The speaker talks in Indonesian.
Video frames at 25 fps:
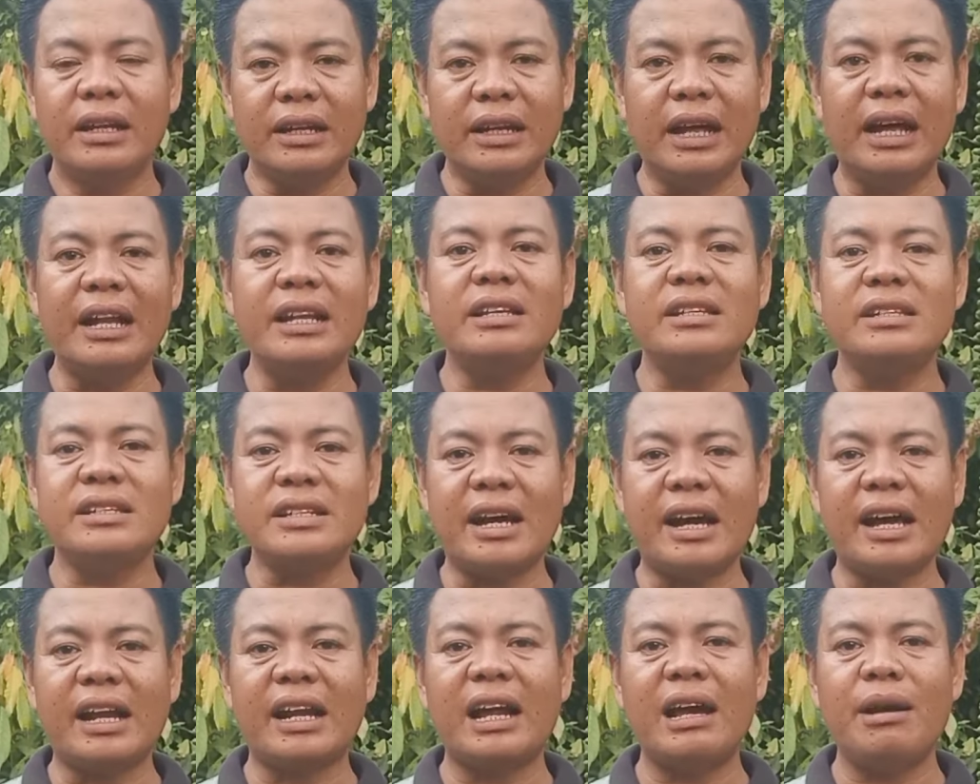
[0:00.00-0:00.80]
dan
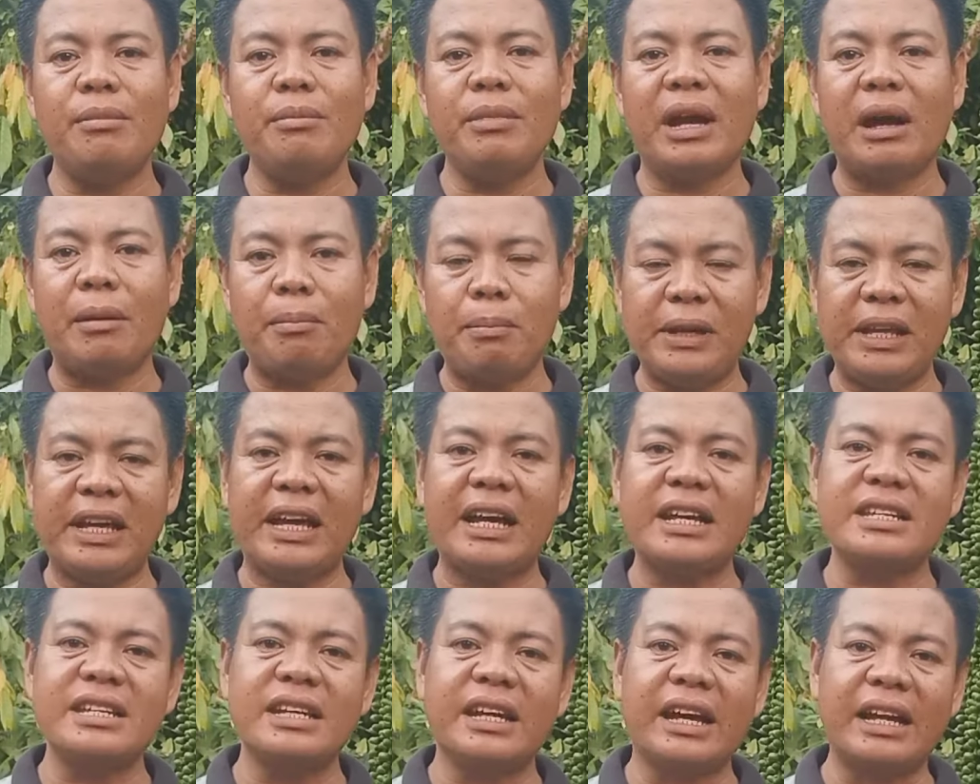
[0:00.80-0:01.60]
cara
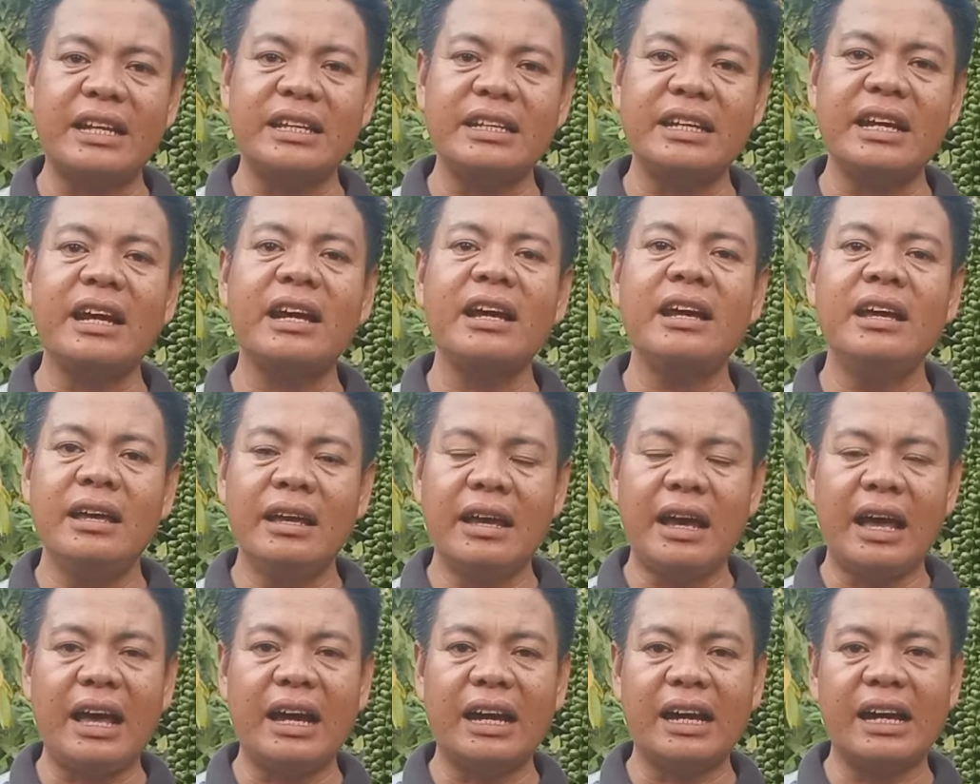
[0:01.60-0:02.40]
mengaplikasikannya
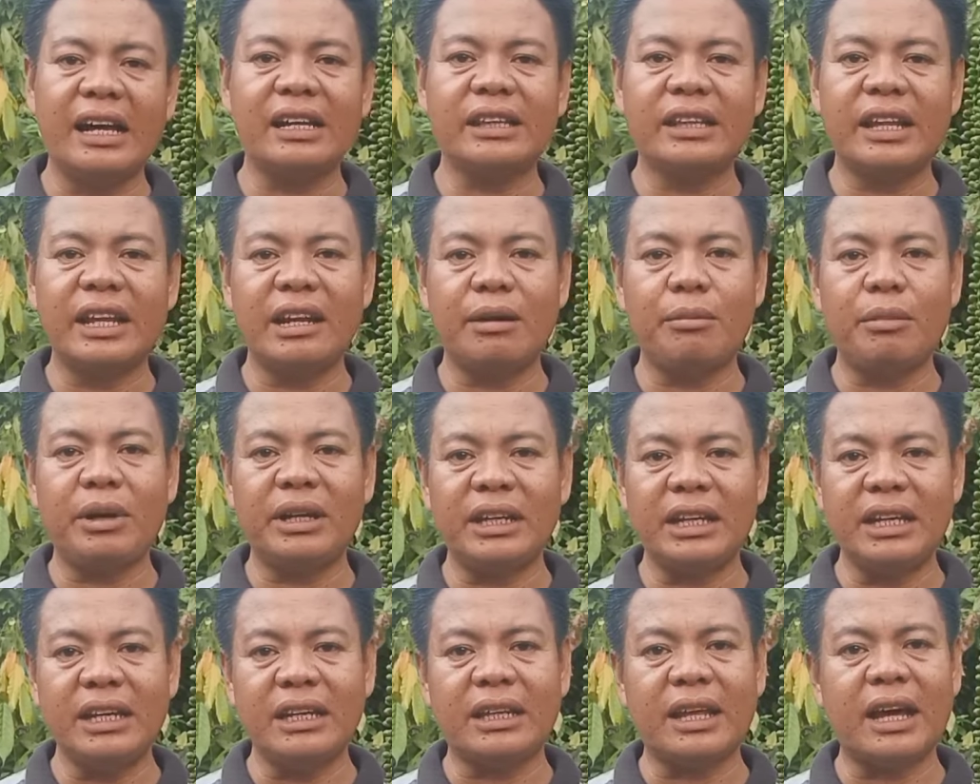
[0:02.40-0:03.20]
agar
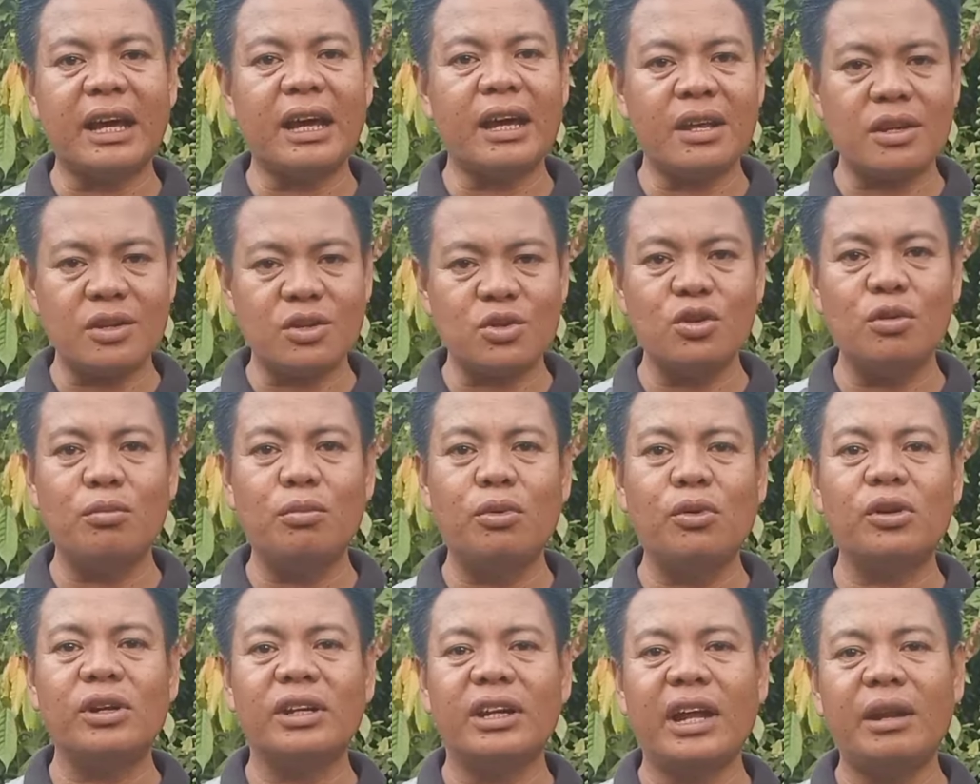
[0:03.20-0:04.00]
tanaman kita
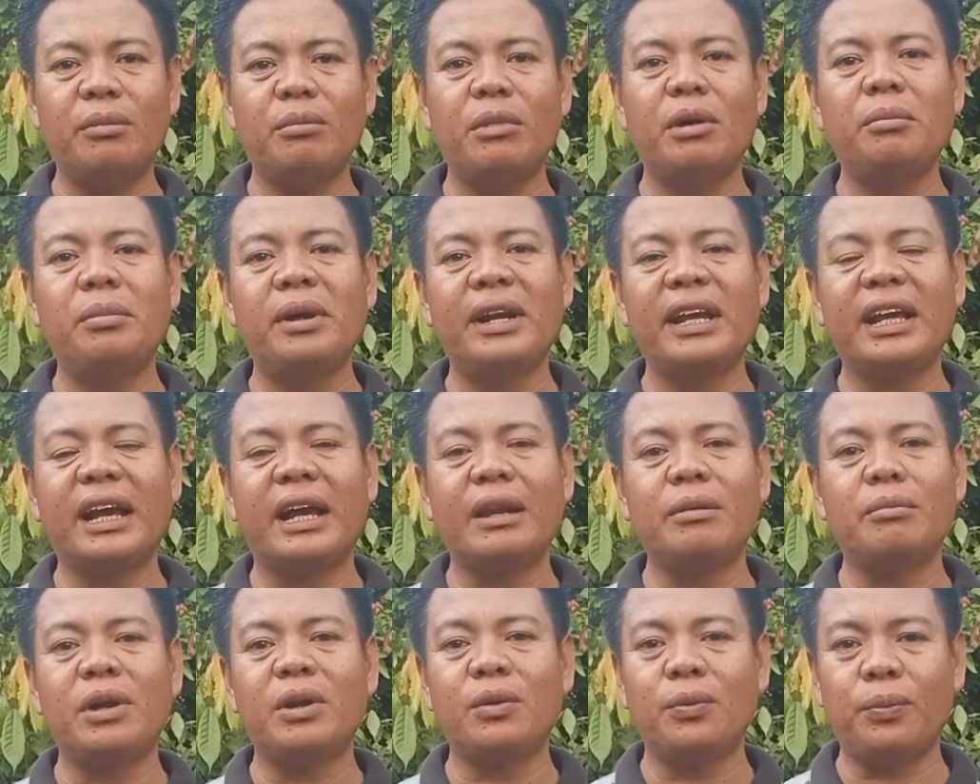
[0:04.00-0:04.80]
subur dan
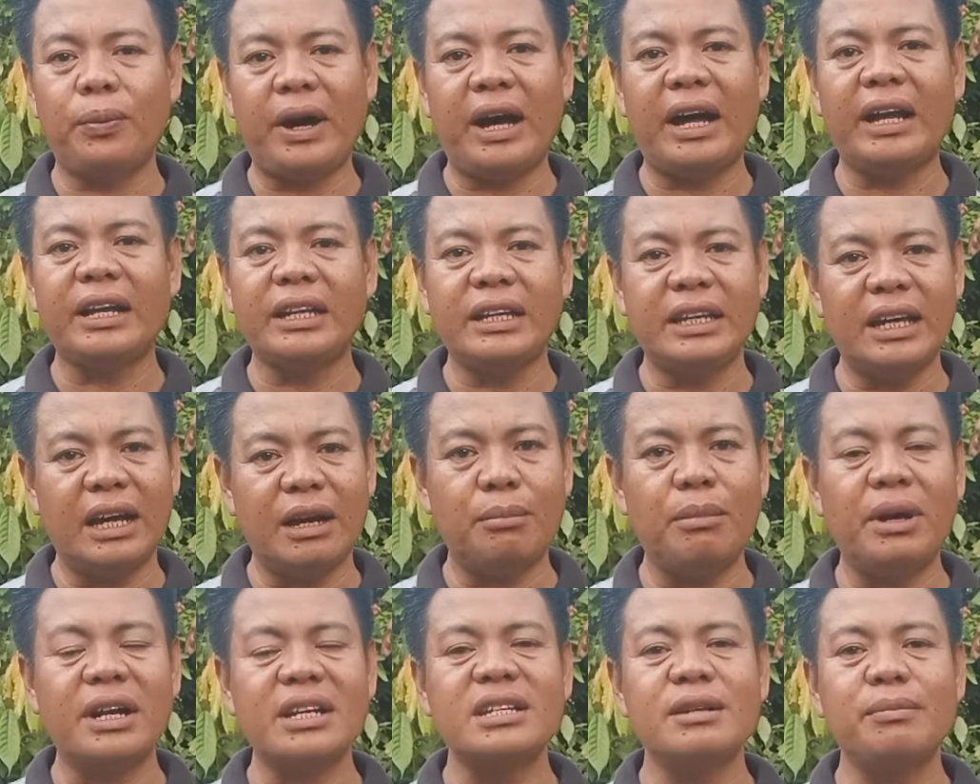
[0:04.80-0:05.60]
memberikan manfaat
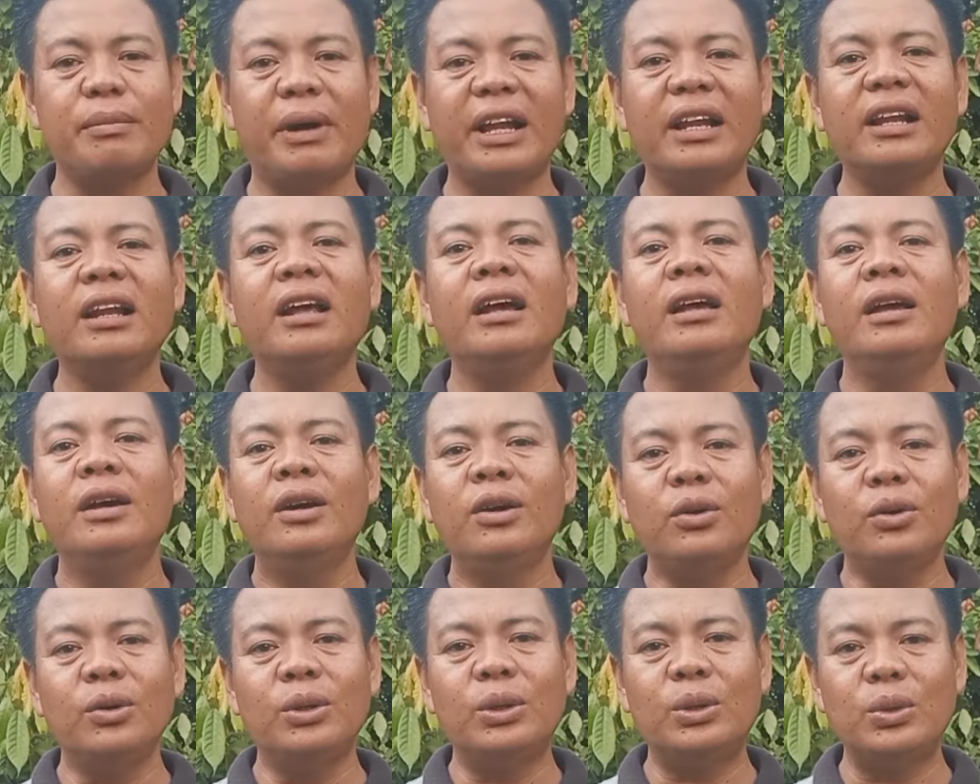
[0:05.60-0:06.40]
yang maksimal
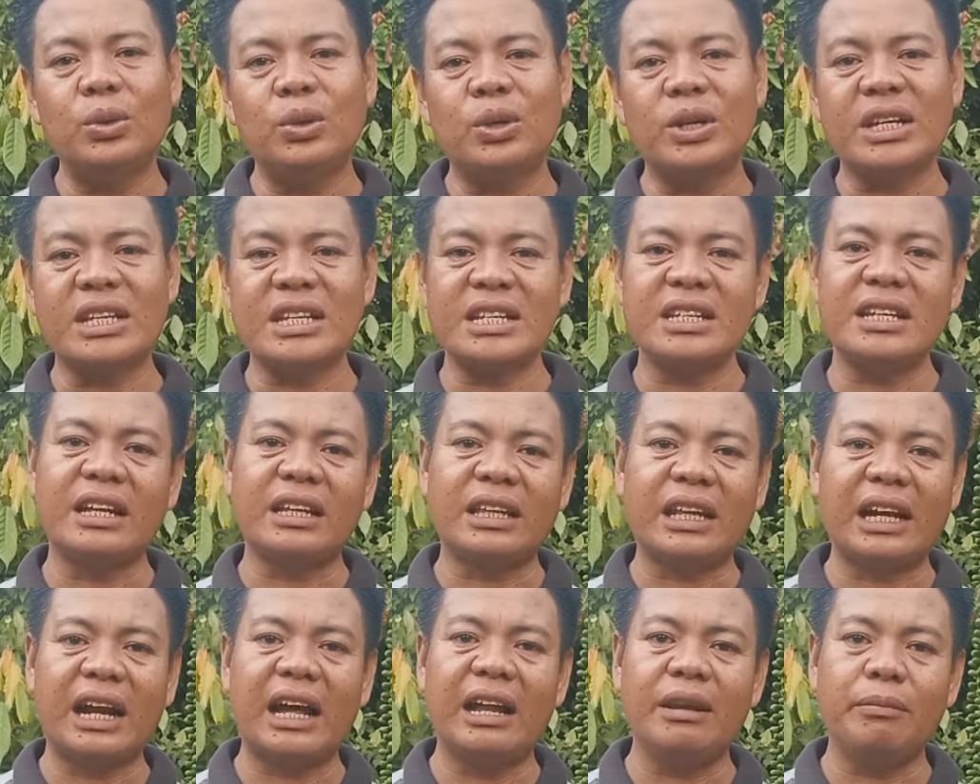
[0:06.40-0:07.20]
untuk
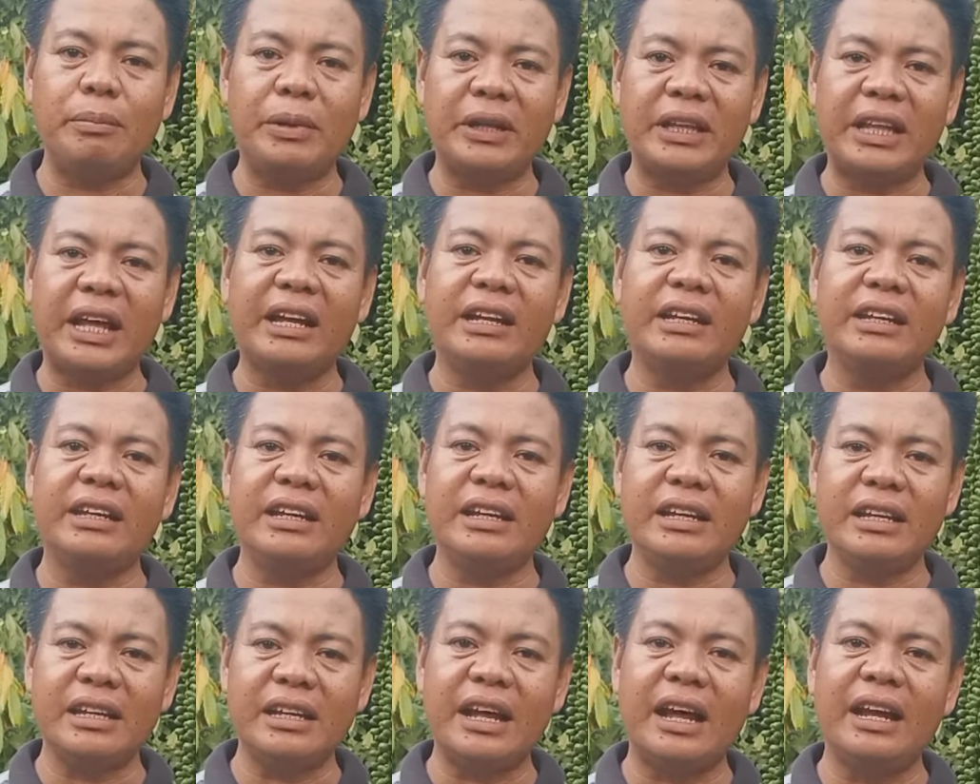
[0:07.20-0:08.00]
kesejahteraan
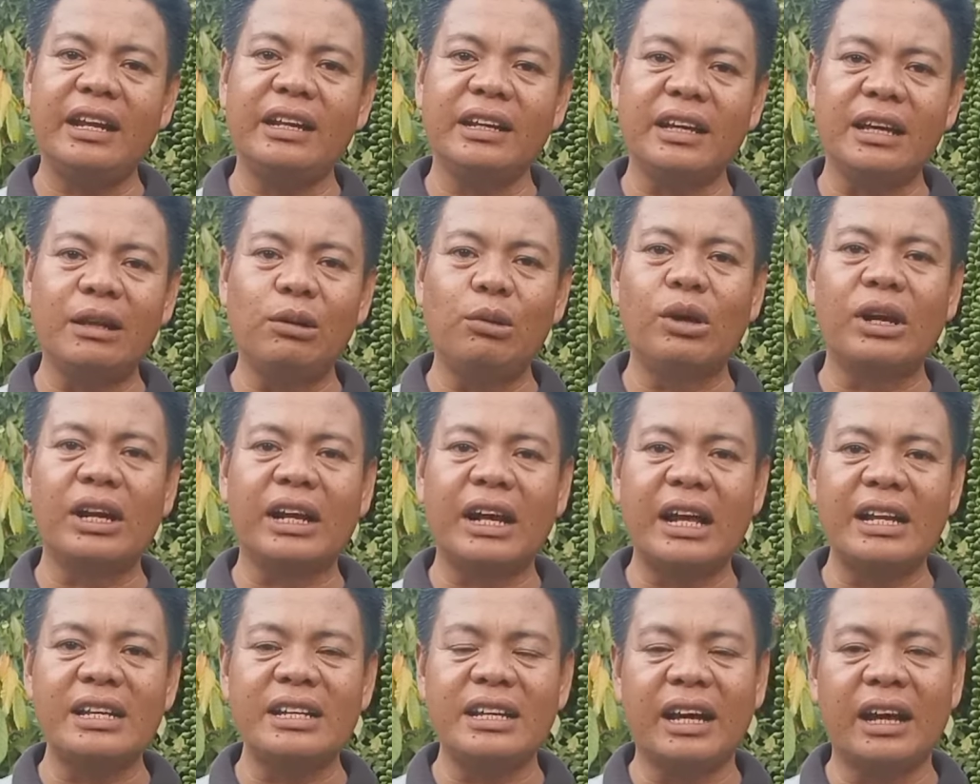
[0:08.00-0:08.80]
petani dan
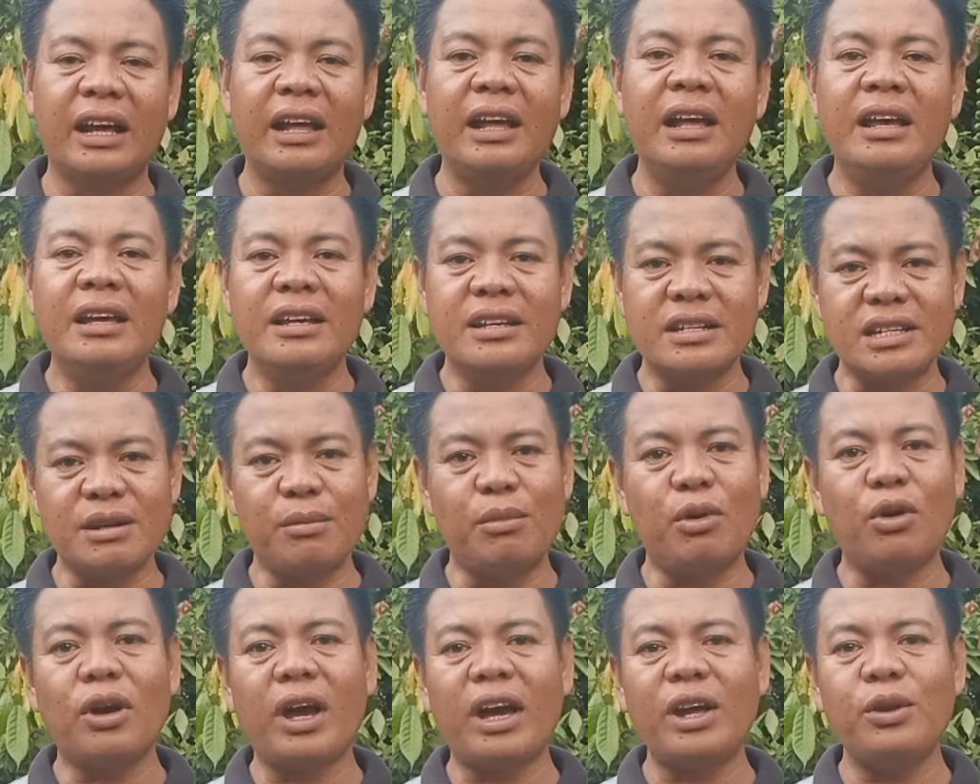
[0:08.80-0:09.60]
keluarganya.
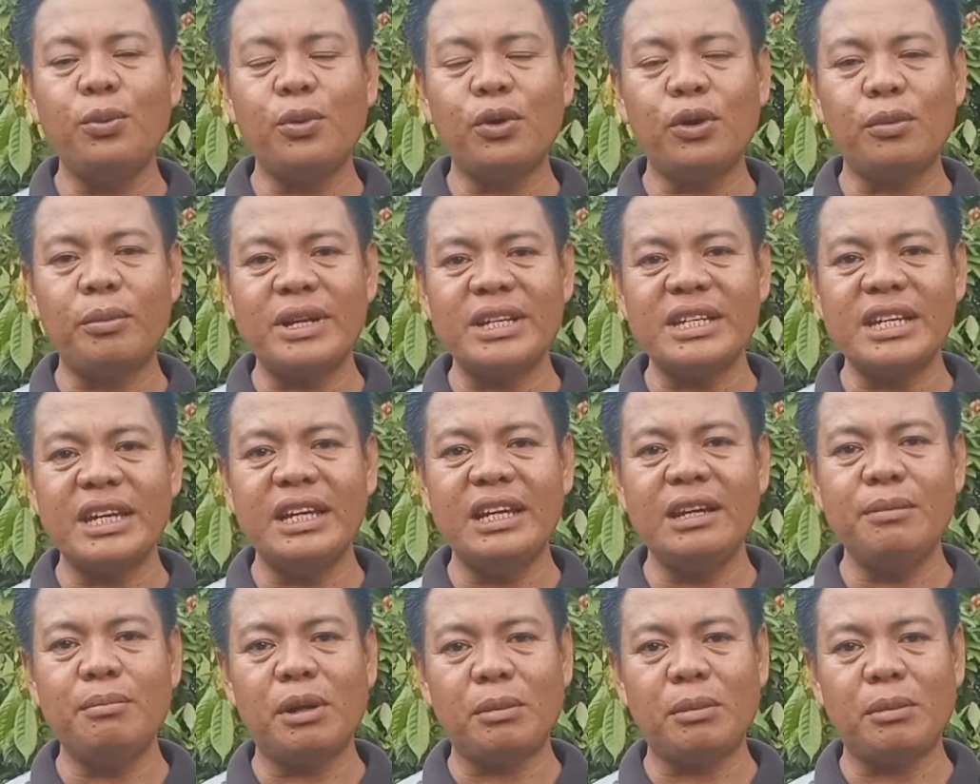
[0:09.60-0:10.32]
Semoga informasi